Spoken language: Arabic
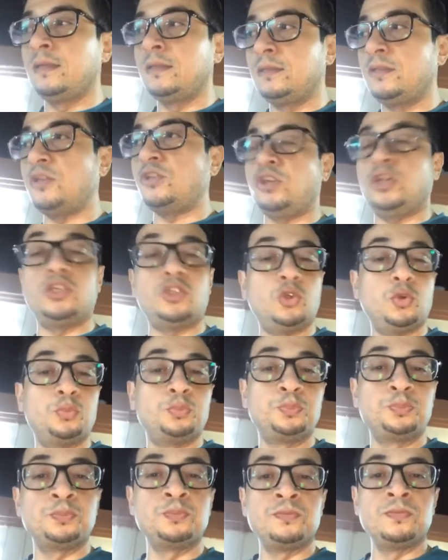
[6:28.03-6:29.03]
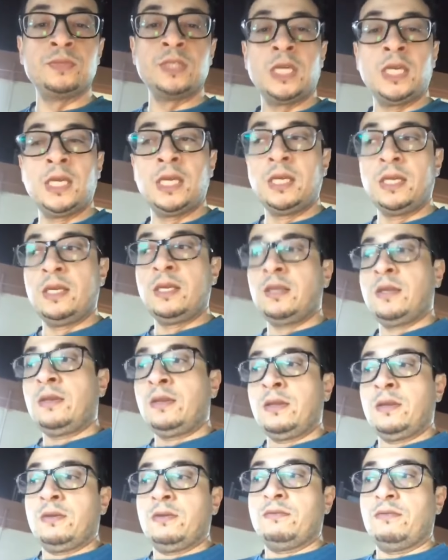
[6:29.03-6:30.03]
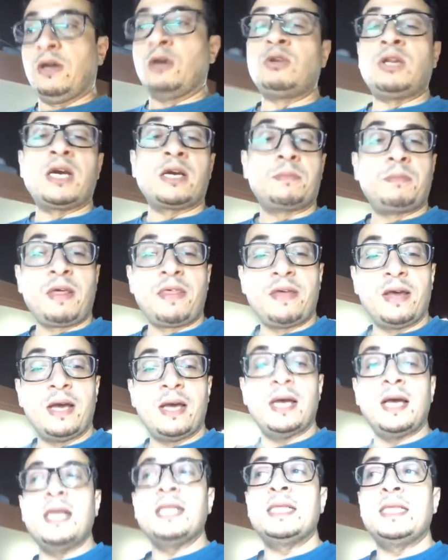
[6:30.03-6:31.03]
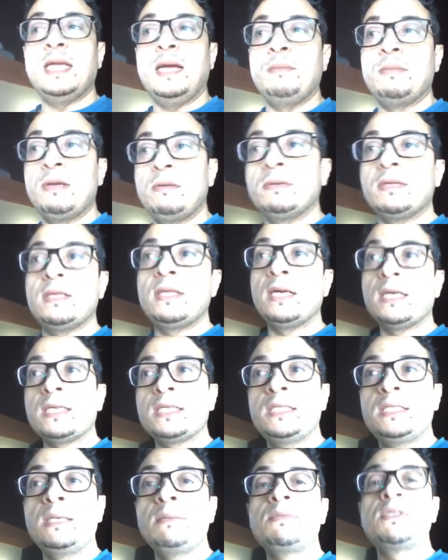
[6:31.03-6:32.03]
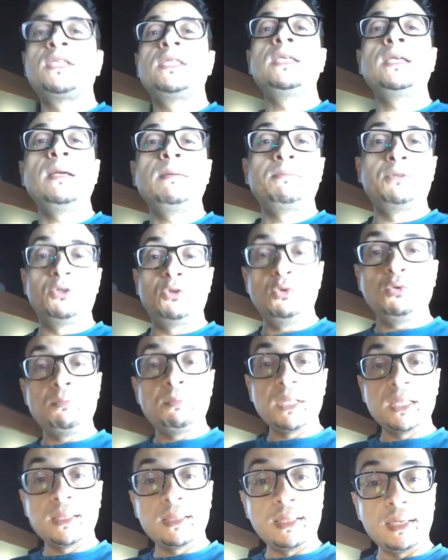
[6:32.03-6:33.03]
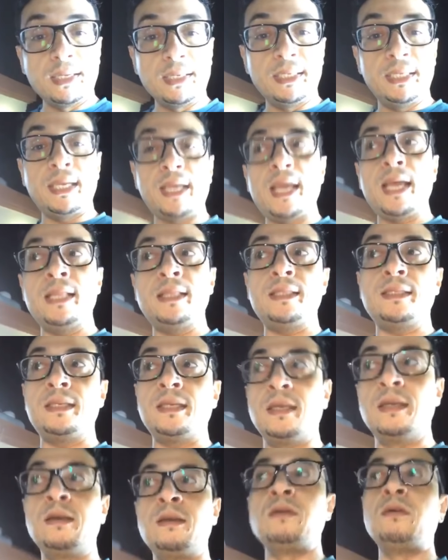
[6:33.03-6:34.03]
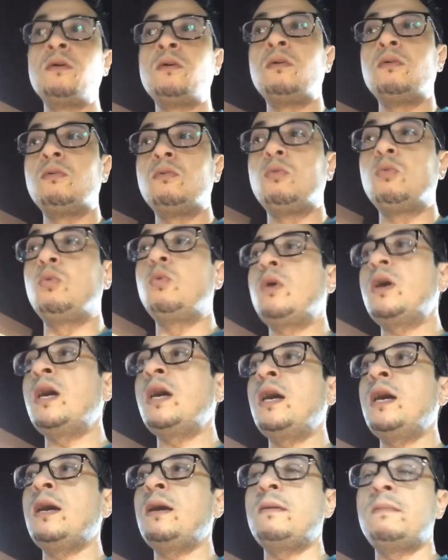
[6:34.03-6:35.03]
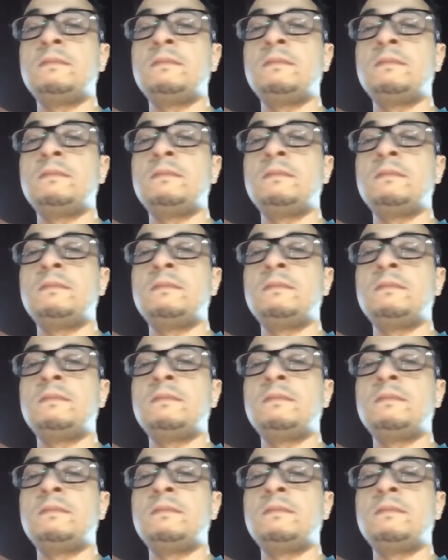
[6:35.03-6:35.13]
تزعجه فهناك مضخات تعمل بالطاقة الشمسية بدون بطاريات وبسرعات